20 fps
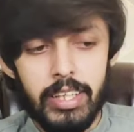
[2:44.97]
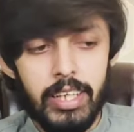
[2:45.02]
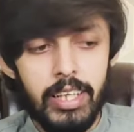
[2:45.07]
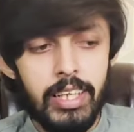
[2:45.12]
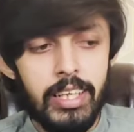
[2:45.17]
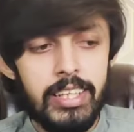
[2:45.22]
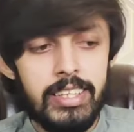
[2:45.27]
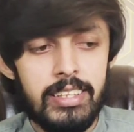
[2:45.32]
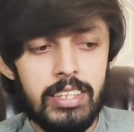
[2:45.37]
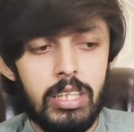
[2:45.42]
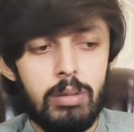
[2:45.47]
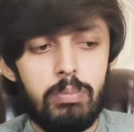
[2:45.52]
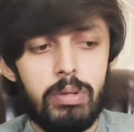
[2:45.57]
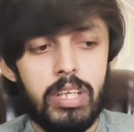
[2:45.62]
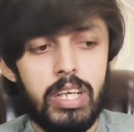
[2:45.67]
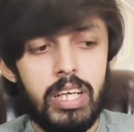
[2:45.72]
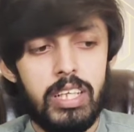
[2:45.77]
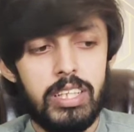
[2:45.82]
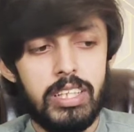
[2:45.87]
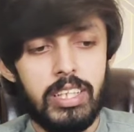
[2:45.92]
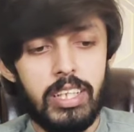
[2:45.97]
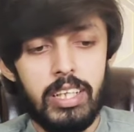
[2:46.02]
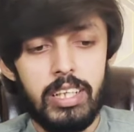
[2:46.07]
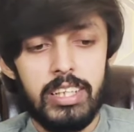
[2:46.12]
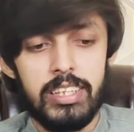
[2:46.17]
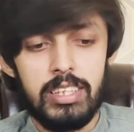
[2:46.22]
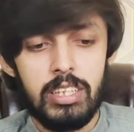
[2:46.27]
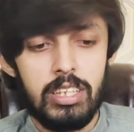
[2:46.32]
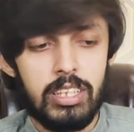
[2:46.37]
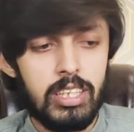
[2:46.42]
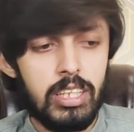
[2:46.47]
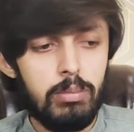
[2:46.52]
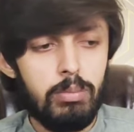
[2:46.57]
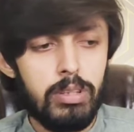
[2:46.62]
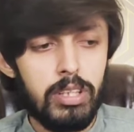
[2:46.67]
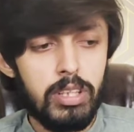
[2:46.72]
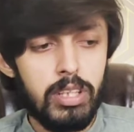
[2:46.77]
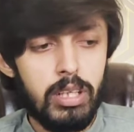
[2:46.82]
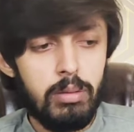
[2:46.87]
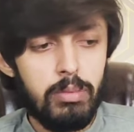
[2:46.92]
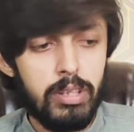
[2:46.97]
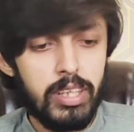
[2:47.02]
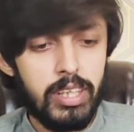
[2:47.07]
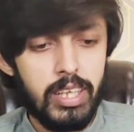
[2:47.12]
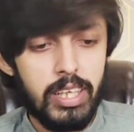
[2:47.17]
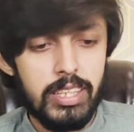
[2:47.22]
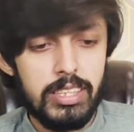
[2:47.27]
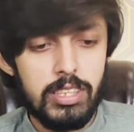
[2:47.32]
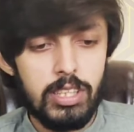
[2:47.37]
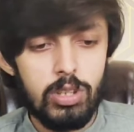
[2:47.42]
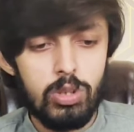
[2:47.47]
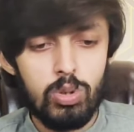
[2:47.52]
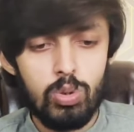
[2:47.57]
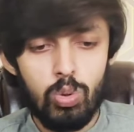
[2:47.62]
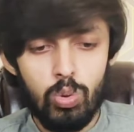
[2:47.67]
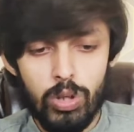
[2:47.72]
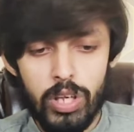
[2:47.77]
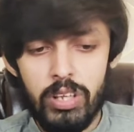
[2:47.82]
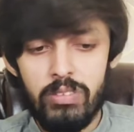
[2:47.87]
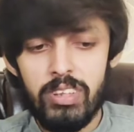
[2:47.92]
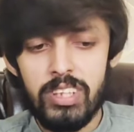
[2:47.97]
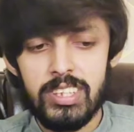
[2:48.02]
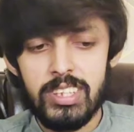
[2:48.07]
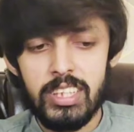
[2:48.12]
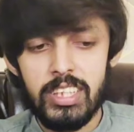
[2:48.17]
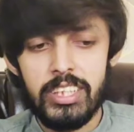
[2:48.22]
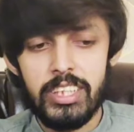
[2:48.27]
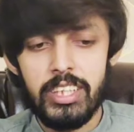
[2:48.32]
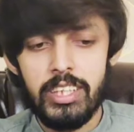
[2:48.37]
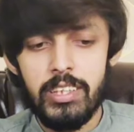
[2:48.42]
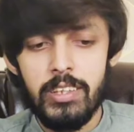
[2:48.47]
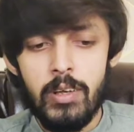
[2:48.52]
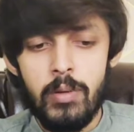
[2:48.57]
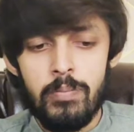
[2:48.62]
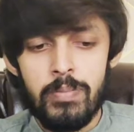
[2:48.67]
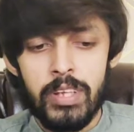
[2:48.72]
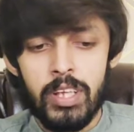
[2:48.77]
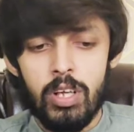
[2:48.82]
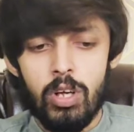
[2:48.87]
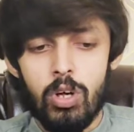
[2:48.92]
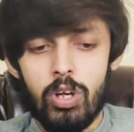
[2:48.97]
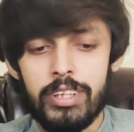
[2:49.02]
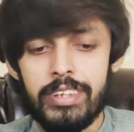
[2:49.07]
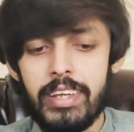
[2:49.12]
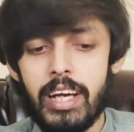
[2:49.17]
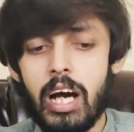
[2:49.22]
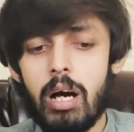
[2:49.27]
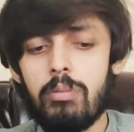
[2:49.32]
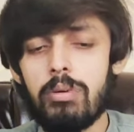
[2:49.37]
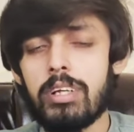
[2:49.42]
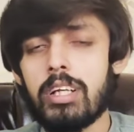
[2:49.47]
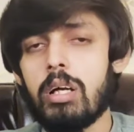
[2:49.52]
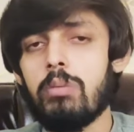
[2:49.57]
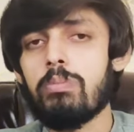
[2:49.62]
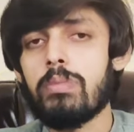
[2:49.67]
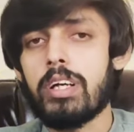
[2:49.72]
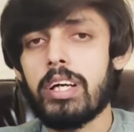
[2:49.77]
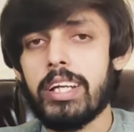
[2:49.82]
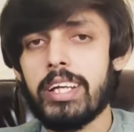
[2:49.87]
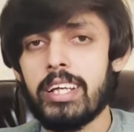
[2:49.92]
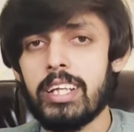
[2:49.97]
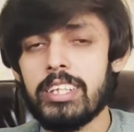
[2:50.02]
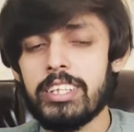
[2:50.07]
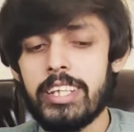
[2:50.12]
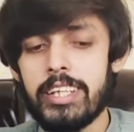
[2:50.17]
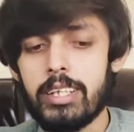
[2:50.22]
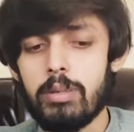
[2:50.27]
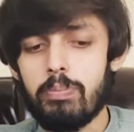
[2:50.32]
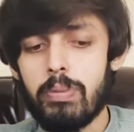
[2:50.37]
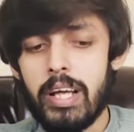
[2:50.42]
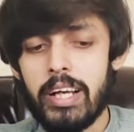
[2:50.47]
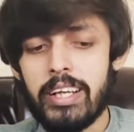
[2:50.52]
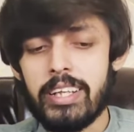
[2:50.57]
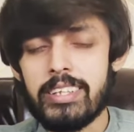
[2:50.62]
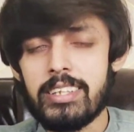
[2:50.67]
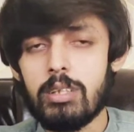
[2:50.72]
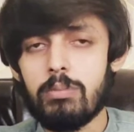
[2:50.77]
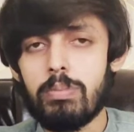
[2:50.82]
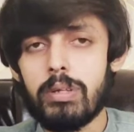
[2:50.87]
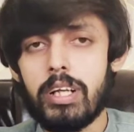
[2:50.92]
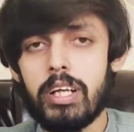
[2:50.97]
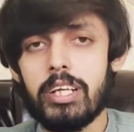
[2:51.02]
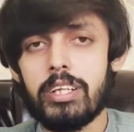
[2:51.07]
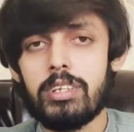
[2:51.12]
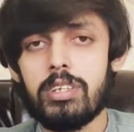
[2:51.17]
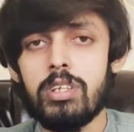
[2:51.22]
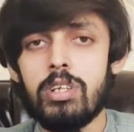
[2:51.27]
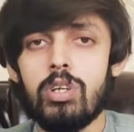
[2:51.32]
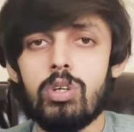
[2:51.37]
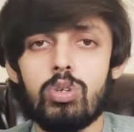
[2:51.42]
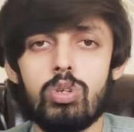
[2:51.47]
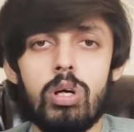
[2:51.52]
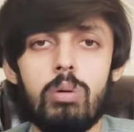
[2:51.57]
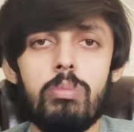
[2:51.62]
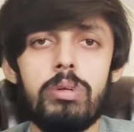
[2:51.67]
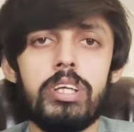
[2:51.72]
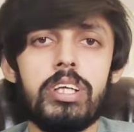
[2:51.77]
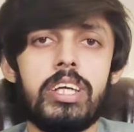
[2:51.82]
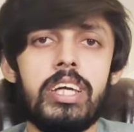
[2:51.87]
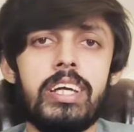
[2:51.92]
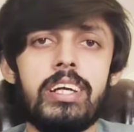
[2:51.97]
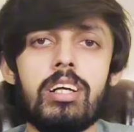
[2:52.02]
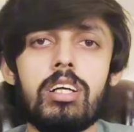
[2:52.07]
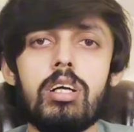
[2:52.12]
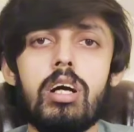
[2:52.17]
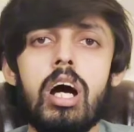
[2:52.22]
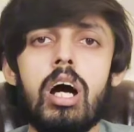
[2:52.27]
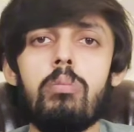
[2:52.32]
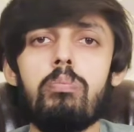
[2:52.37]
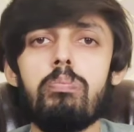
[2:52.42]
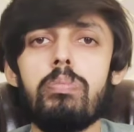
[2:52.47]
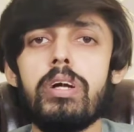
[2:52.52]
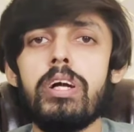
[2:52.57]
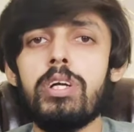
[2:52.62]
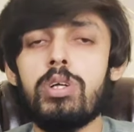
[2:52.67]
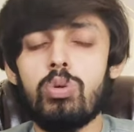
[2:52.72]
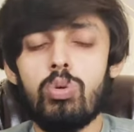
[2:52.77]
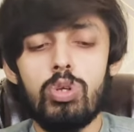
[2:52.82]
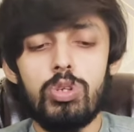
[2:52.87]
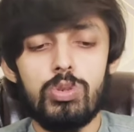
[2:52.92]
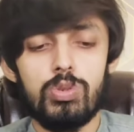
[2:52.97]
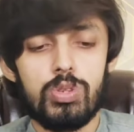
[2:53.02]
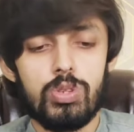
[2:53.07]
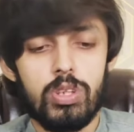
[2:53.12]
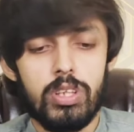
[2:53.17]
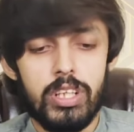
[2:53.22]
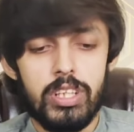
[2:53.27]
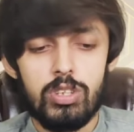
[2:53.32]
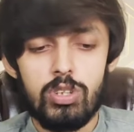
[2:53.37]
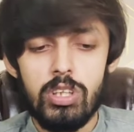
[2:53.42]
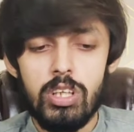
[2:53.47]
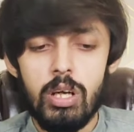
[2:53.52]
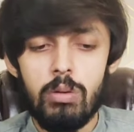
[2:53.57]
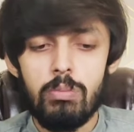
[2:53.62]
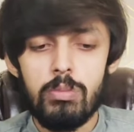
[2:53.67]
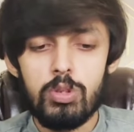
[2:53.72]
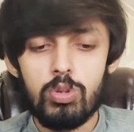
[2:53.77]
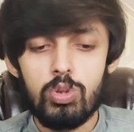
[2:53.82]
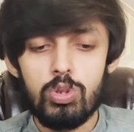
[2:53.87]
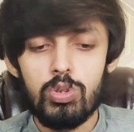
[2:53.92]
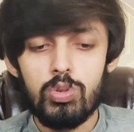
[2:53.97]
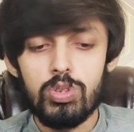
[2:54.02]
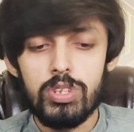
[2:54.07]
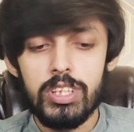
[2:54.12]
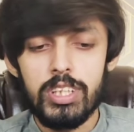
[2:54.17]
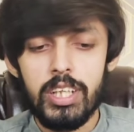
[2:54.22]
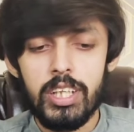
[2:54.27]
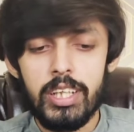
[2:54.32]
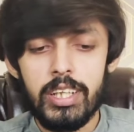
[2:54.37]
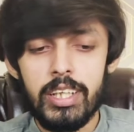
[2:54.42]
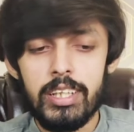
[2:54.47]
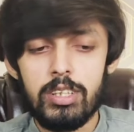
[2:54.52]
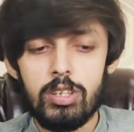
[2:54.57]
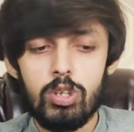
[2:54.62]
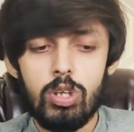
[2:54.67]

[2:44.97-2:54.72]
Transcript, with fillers: ये इसने बना दिया इसने तकरीबन ये मेरे ख्याल से थोड़े वर्ड्स लिए और यहाँ पर अगर हम करेंगे ना चेक प्लेगरिज्म पे क्लिक तो हमें ये कहेगा कि आप पे टूल यूज़ करें इसलिए हम इसको यूज़ नहीं करेंगे